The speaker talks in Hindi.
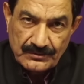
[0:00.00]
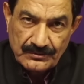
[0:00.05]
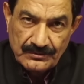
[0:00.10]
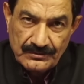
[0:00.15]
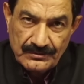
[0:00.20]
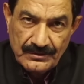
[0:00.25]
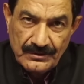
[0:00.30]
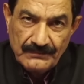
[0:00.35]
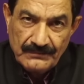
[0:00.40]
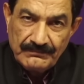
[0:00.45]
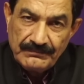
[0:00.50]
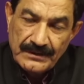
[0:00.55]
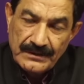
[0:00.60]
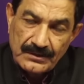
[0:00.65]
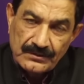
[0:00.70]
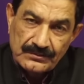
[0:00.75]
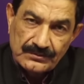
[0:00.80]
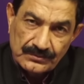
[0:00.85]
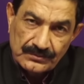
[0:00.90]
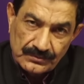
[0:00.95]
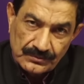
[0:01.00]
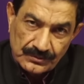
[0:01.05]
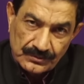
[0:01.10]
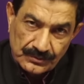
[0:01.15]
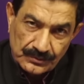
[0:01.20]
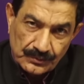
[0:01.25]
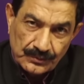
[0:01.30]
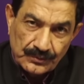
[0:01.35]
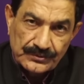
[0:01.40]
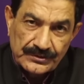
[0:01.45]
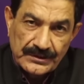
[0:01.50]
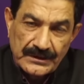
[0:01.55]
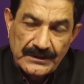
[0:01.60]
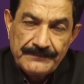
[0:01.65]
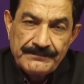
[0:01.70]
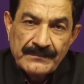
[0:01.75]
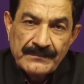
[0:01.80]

को फिर शुरू से